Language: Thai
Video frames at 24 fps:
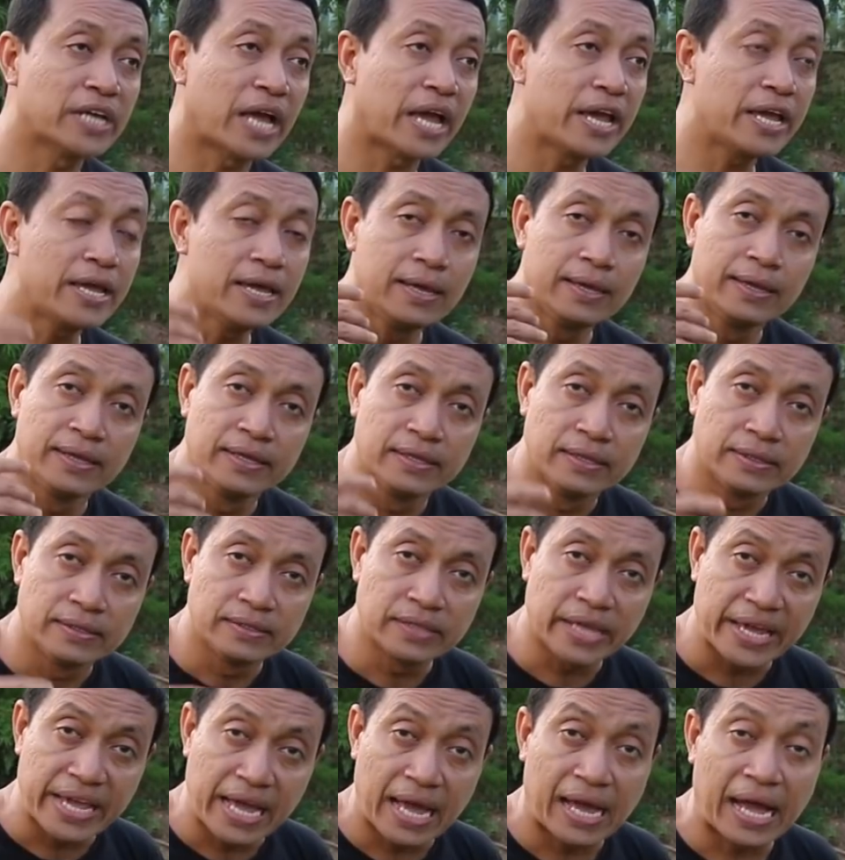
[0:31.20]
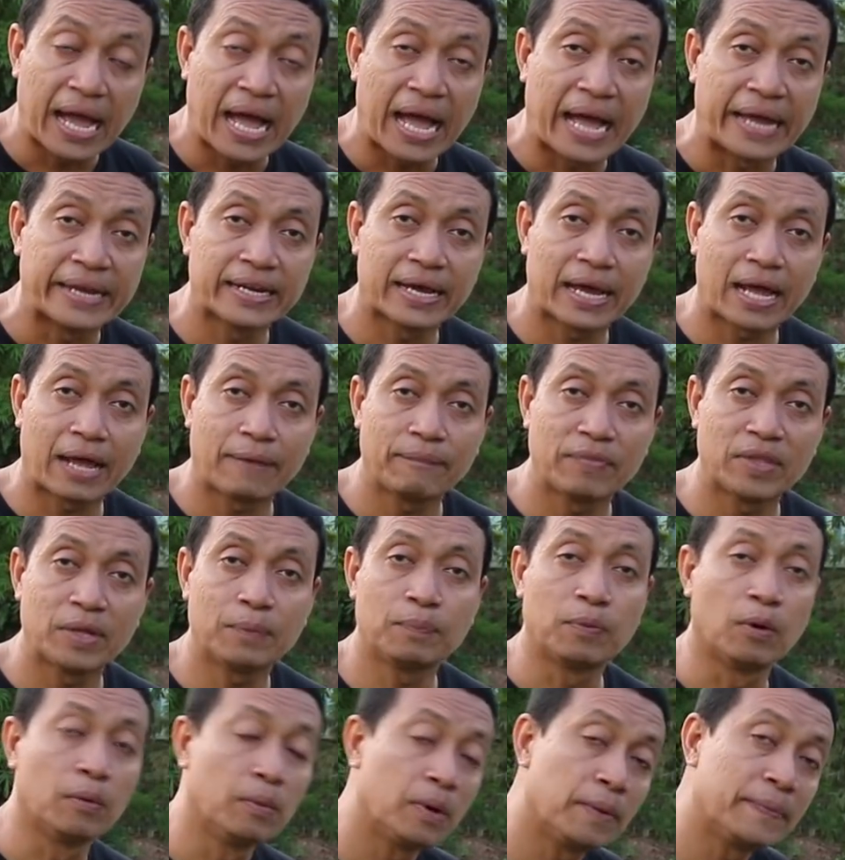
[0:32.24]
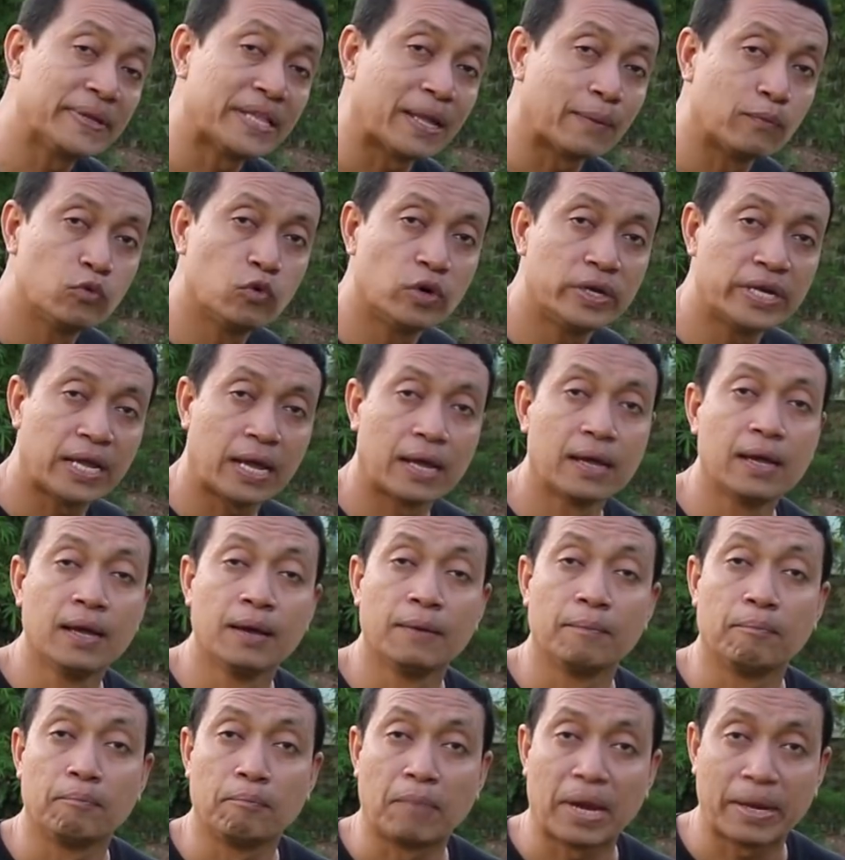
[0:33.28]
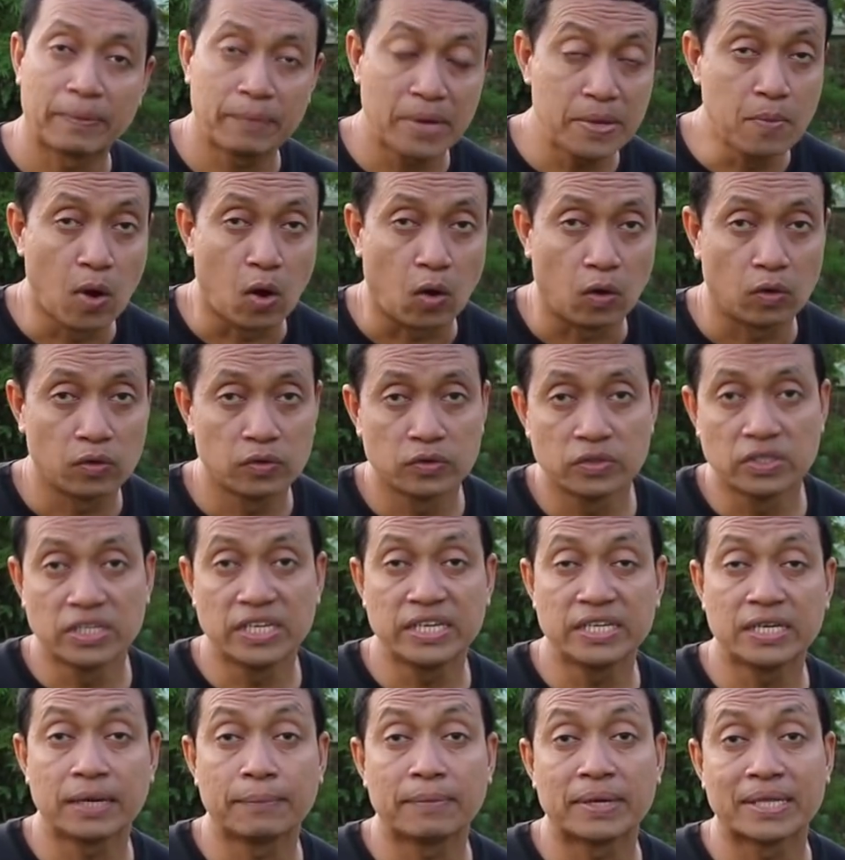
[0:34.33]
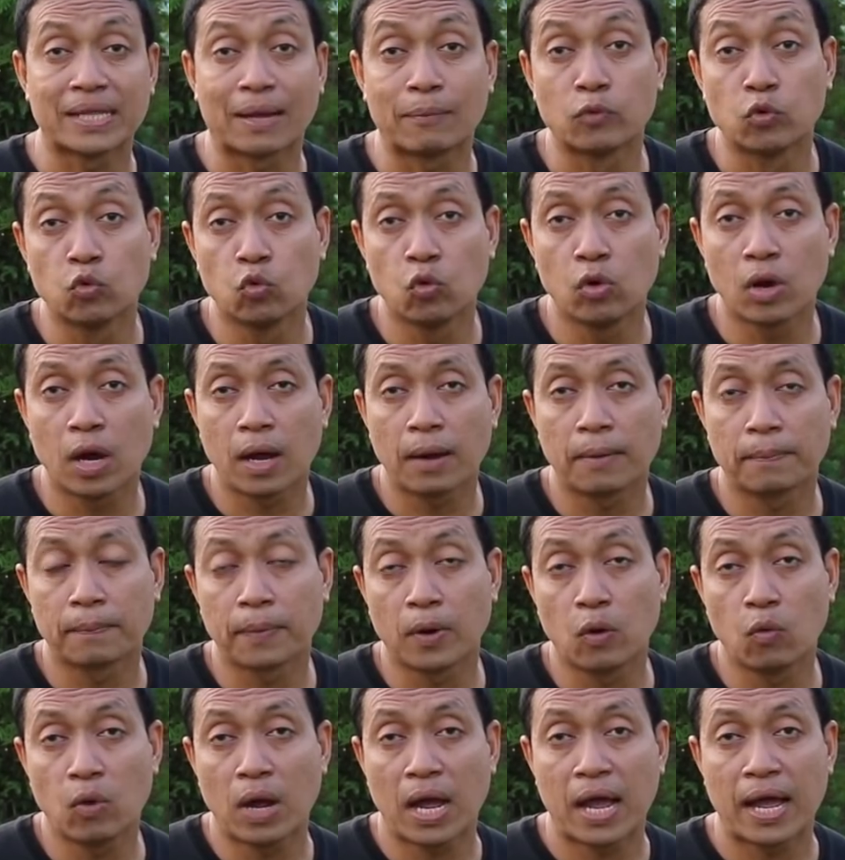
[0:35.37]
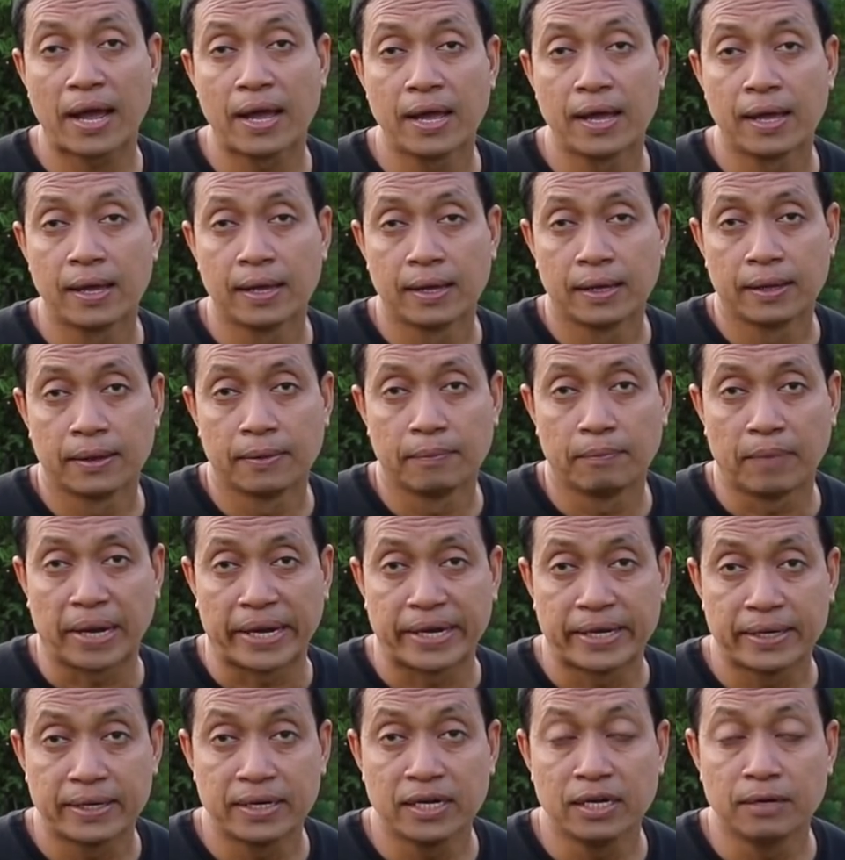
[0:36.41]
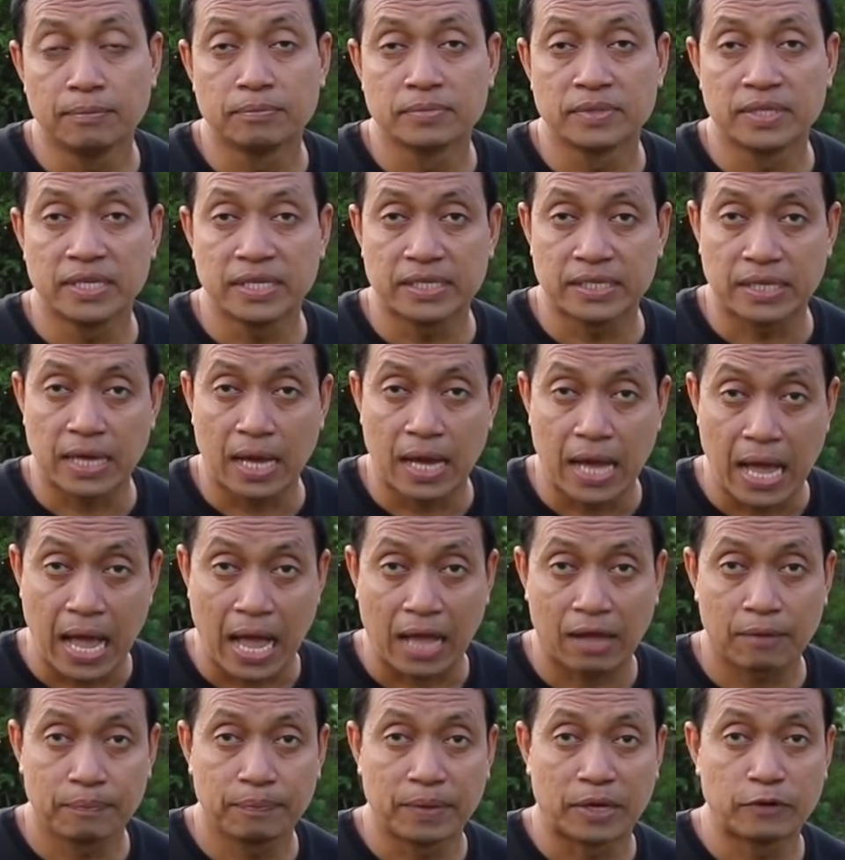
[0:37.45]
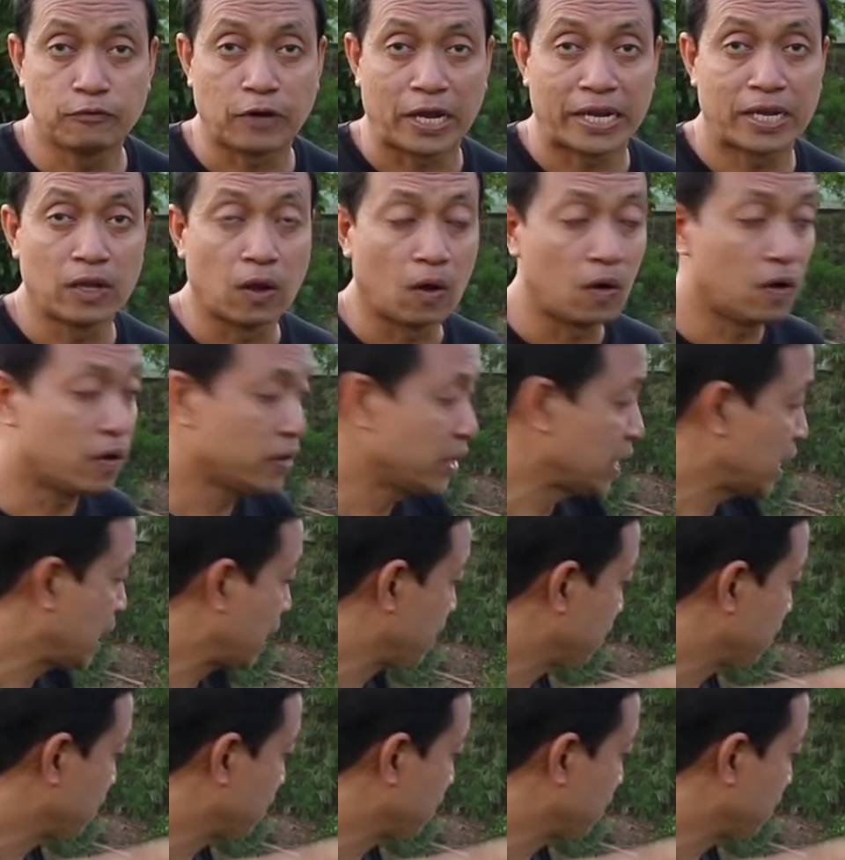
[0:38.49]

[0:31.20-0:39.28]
ใช้ในอาคารนะครับและผมเอามาทำรั้วเนี่ยมันไม่เหมาะที่จะมาทำรั้วเพราะว่ามันเริ่มที่จะหักเป็นฟันหลอนะค